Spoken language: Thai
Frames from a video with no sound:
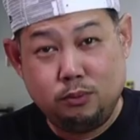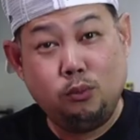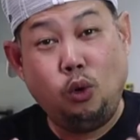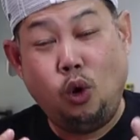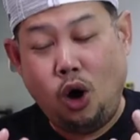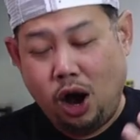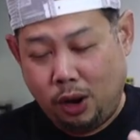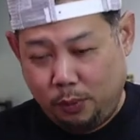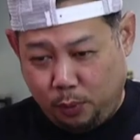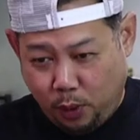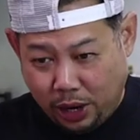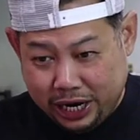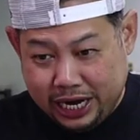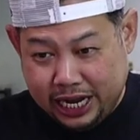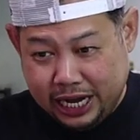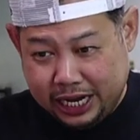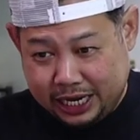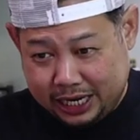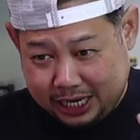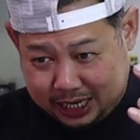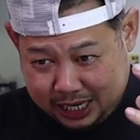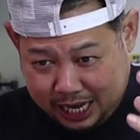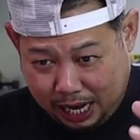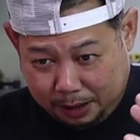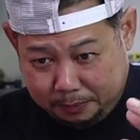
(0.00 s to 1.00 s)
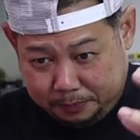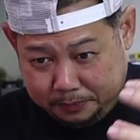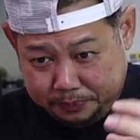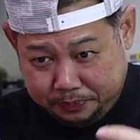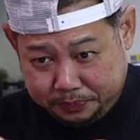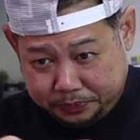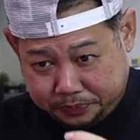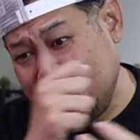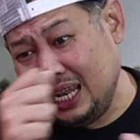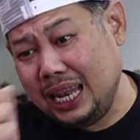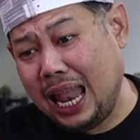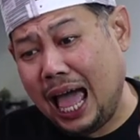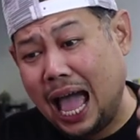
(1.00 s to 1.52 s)
บวกผนึกกับ
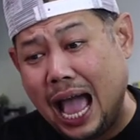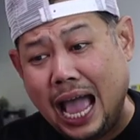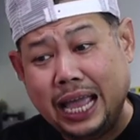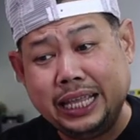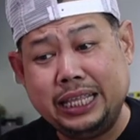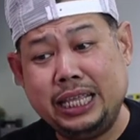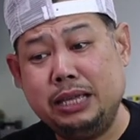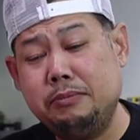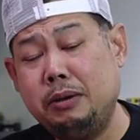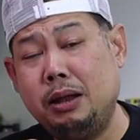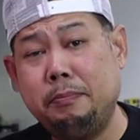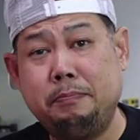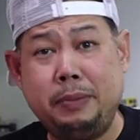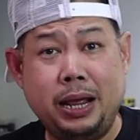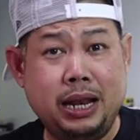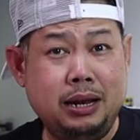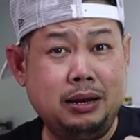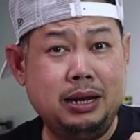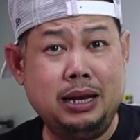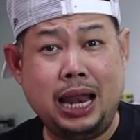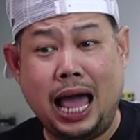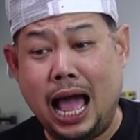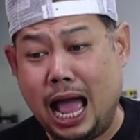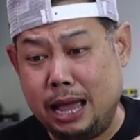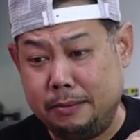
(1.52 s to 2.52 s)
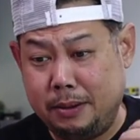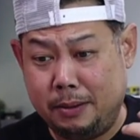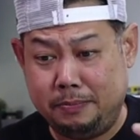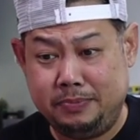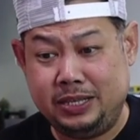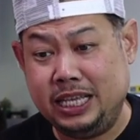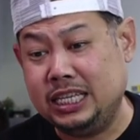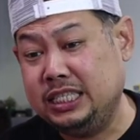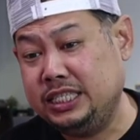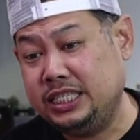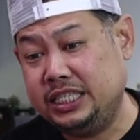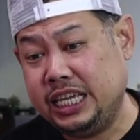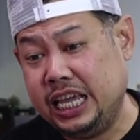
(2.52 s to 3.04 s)
ลายที่มันเป็นลายแบบ
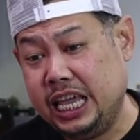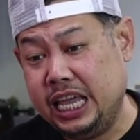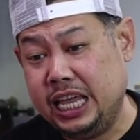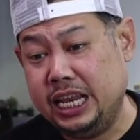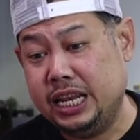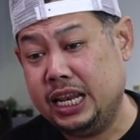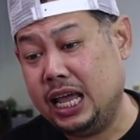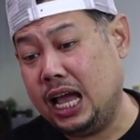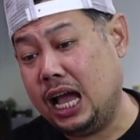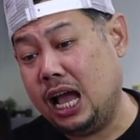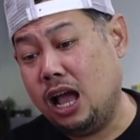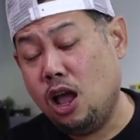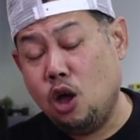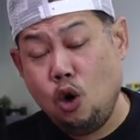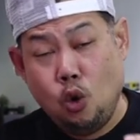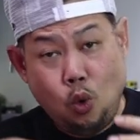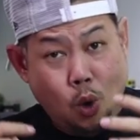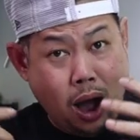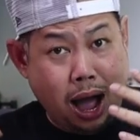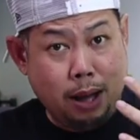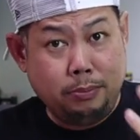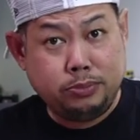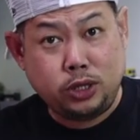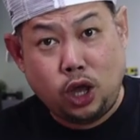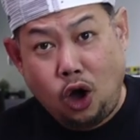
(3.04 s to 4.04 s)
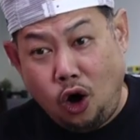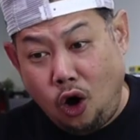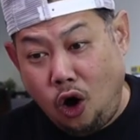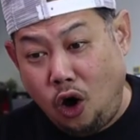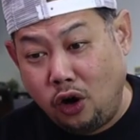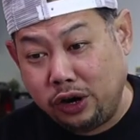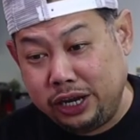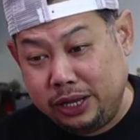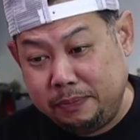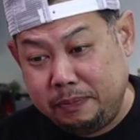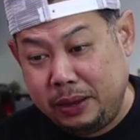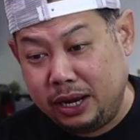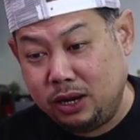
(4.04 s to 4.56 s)
จีนๆนะความทอง
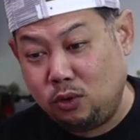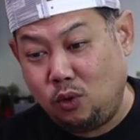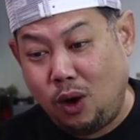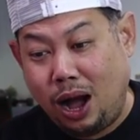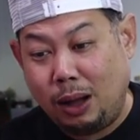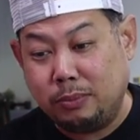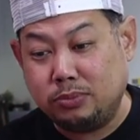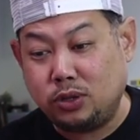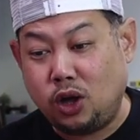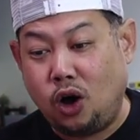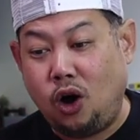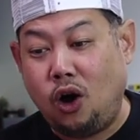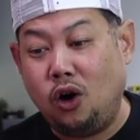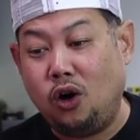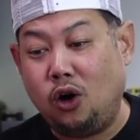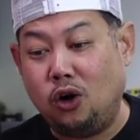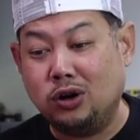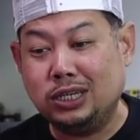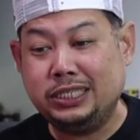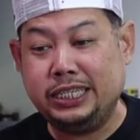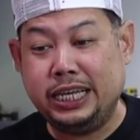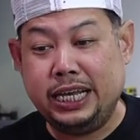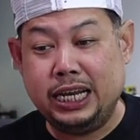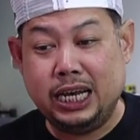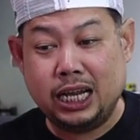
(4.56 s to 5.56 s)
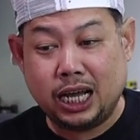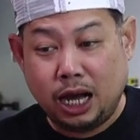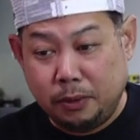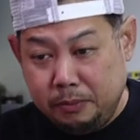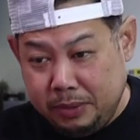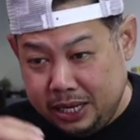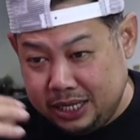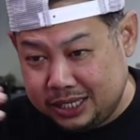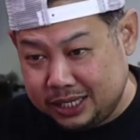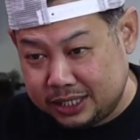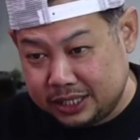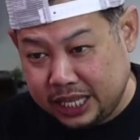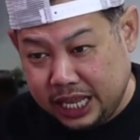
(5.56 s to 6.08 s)
ที่เป็นความทองของจีนแล้วก็
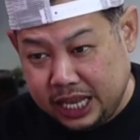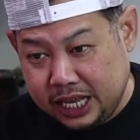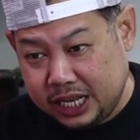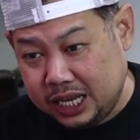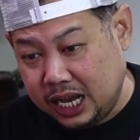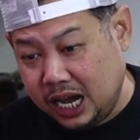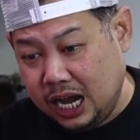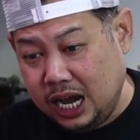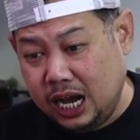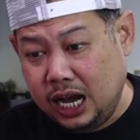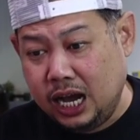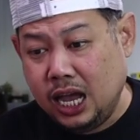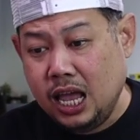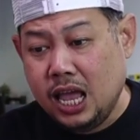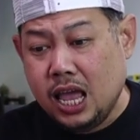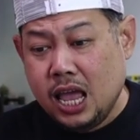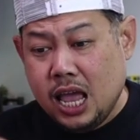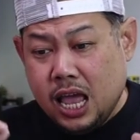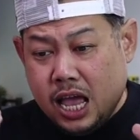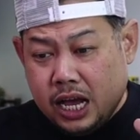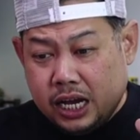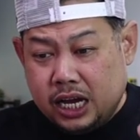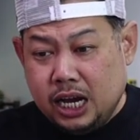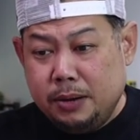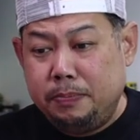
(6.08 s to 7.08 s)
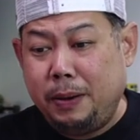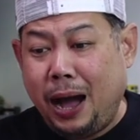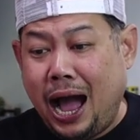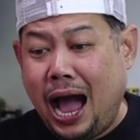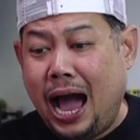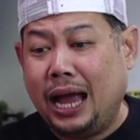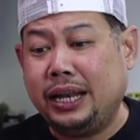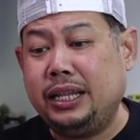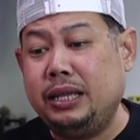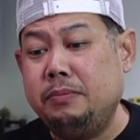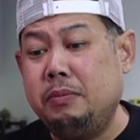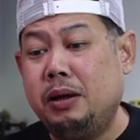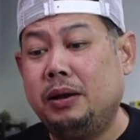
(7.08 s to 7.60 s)
มีสติกเกอร์คือพา
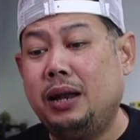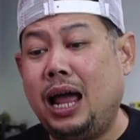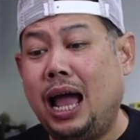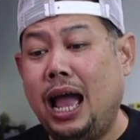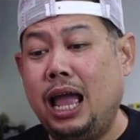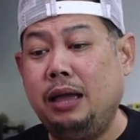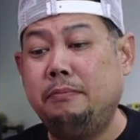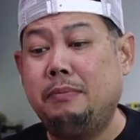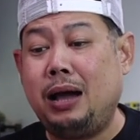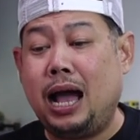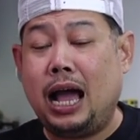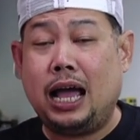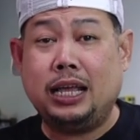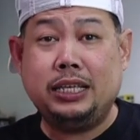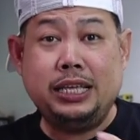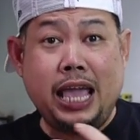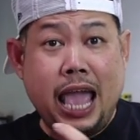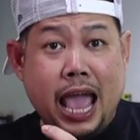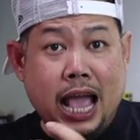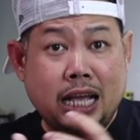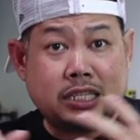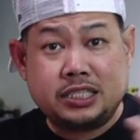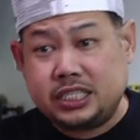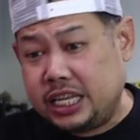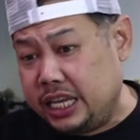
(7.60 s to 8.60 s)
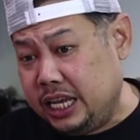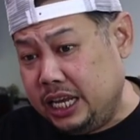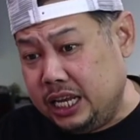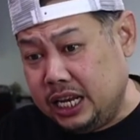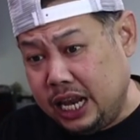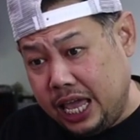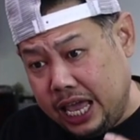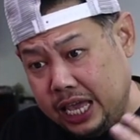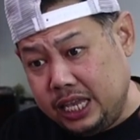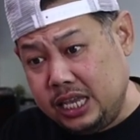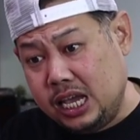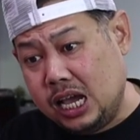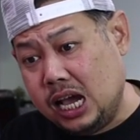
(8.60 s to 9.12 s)
ร์ทที่มันให้มาแยกสี
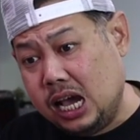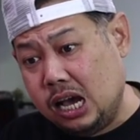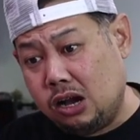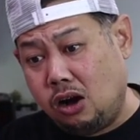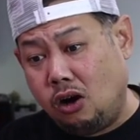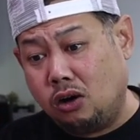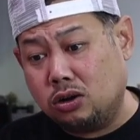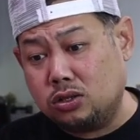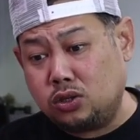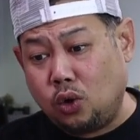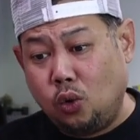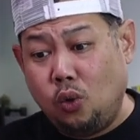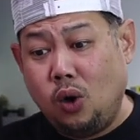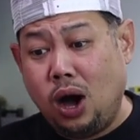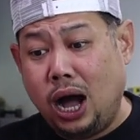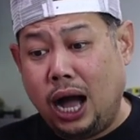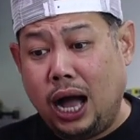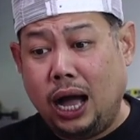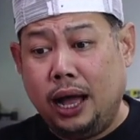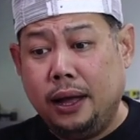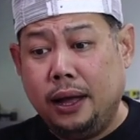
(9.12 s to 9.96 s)
เลเยอร์ของตัว